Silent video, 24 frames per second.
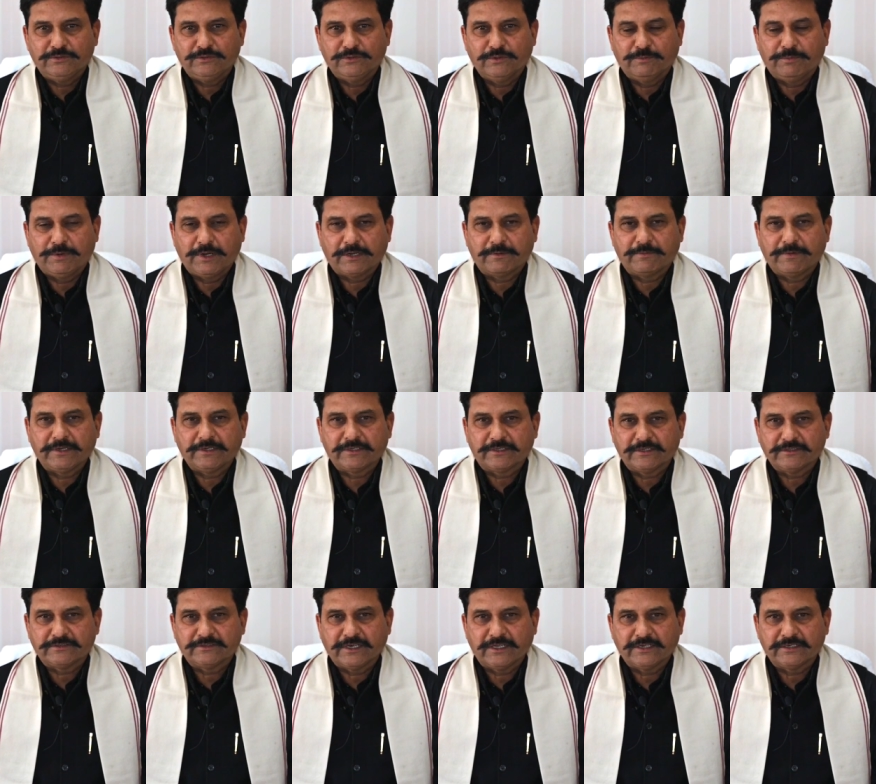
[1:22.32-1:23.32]
जो बागवान
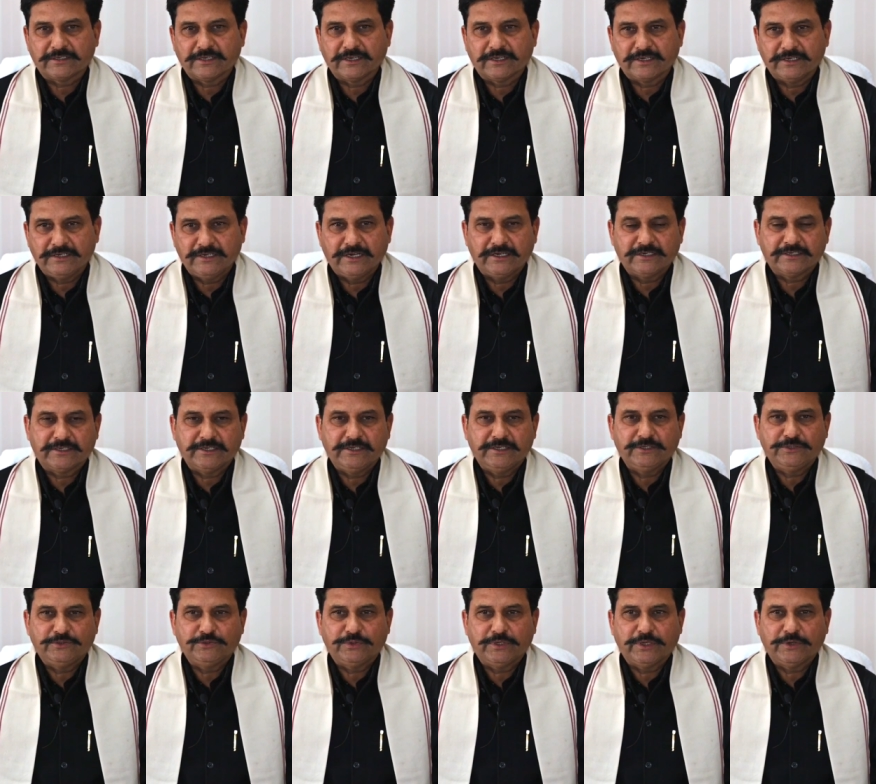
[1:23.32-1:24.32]
किसान के कल्याण के
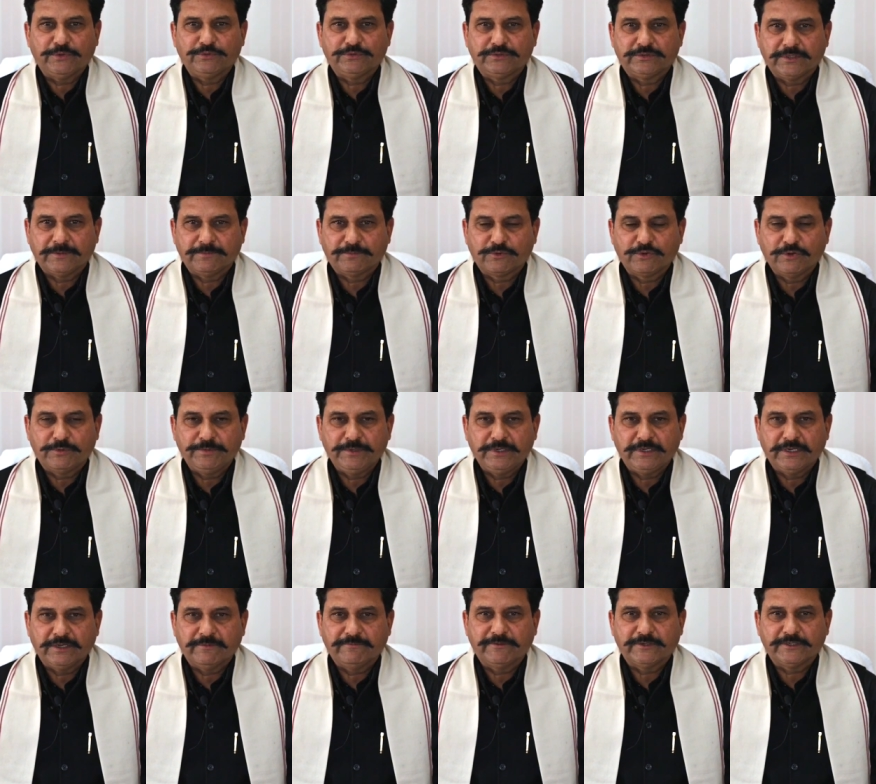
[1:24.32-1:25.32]
लिए जुड़े हैं उन सबको भी
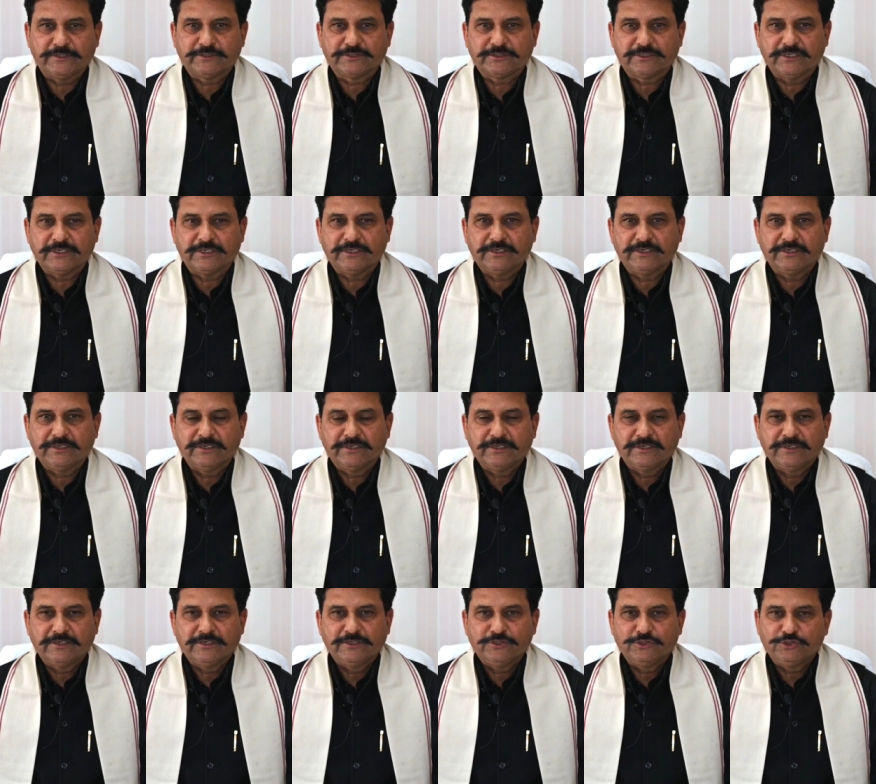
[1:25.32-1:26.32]
नववर्ष की
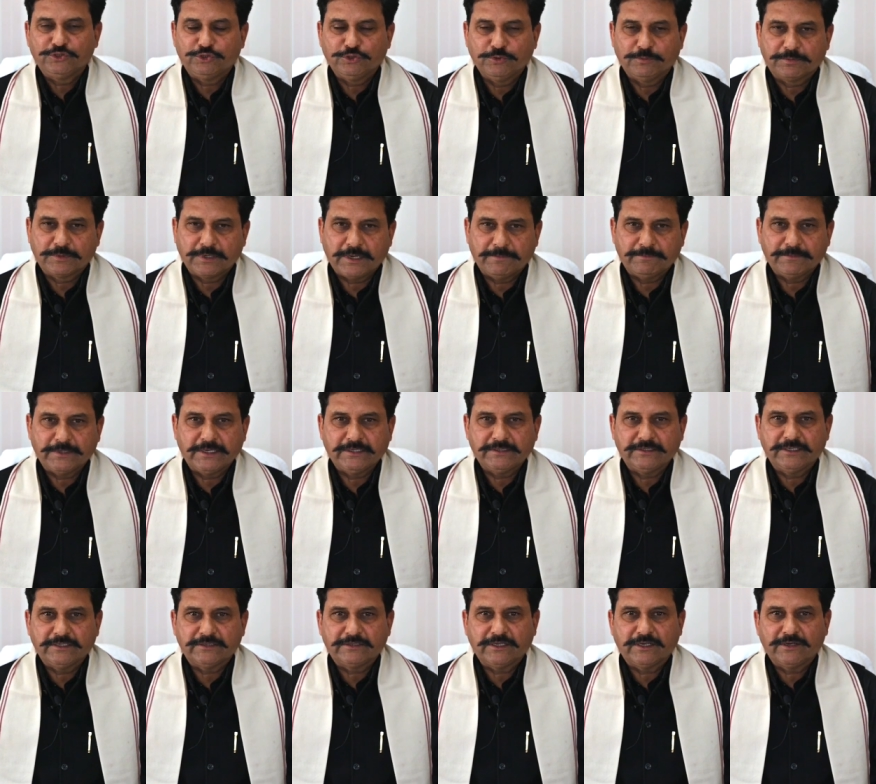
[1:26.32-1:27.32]
शुभकामनाएं
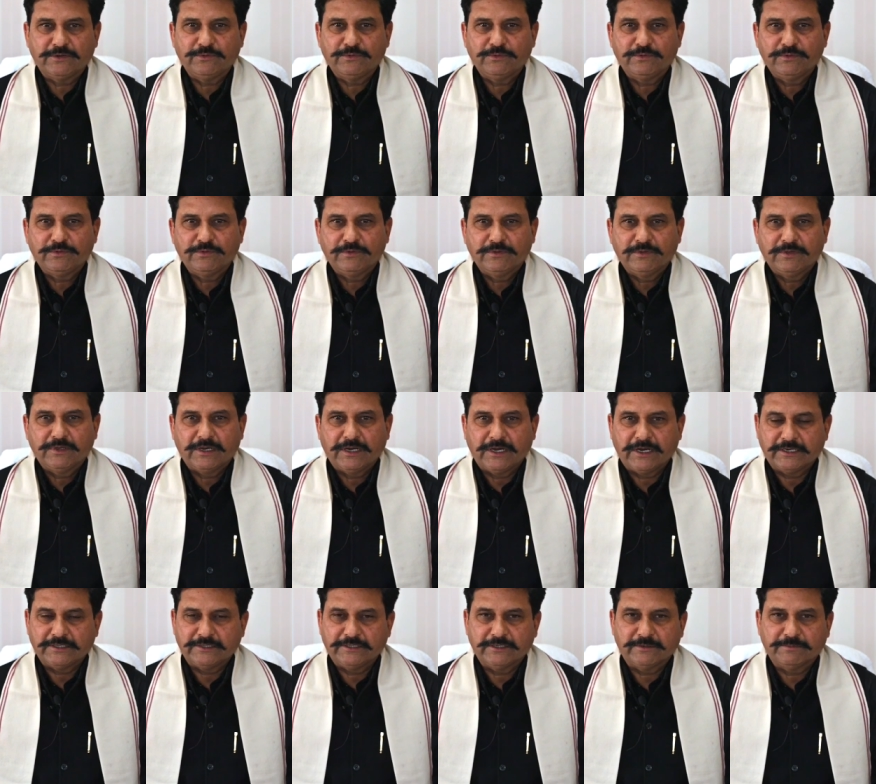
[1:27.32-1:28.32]
देता हूं
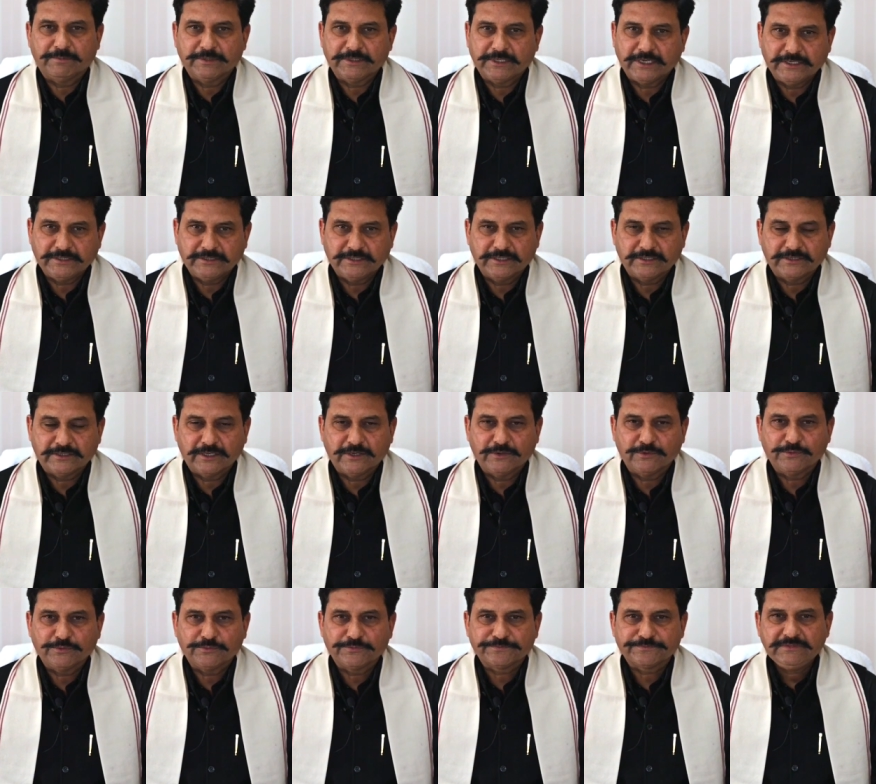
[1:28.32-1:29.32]
हार्दिक बधाई देता
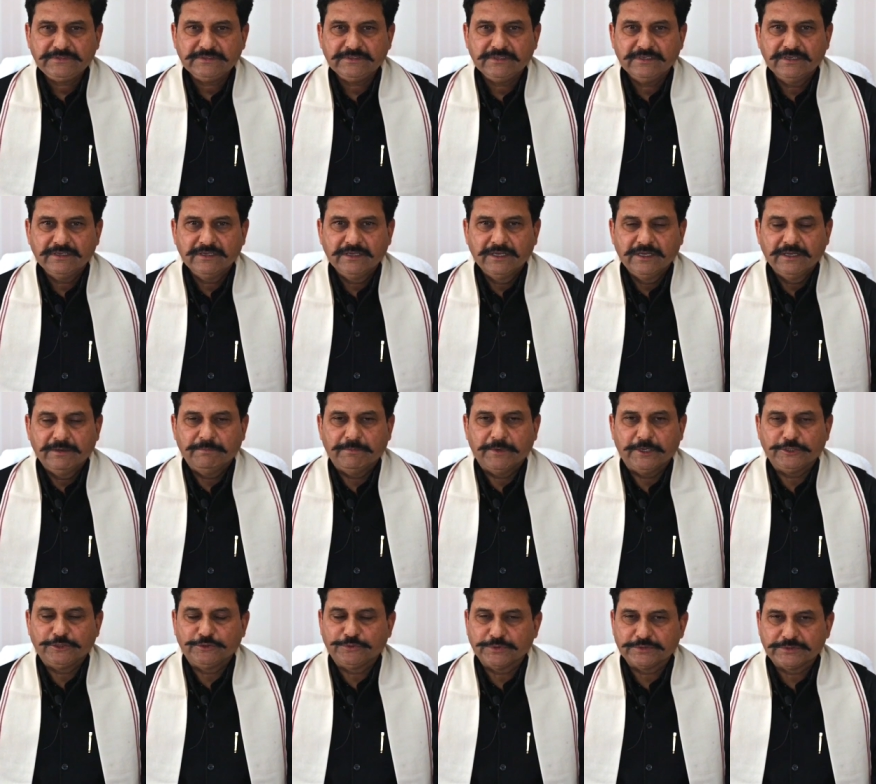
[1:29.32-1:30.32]
हूँ
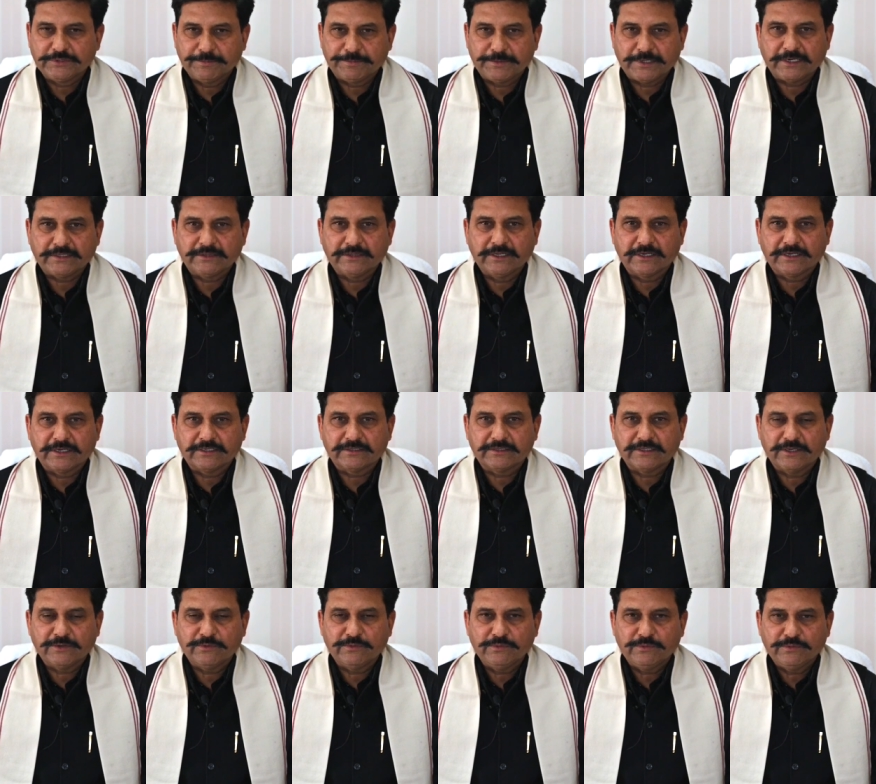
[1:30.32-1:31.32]
मैं ईश्वर से प्रार्थना
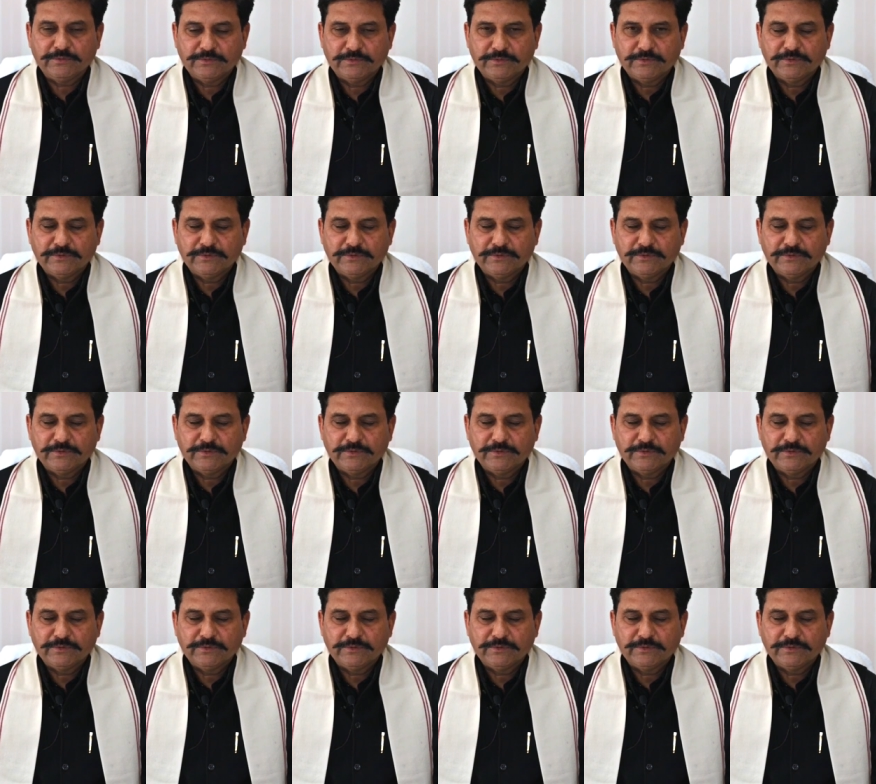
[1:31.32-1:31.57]
करता हूँ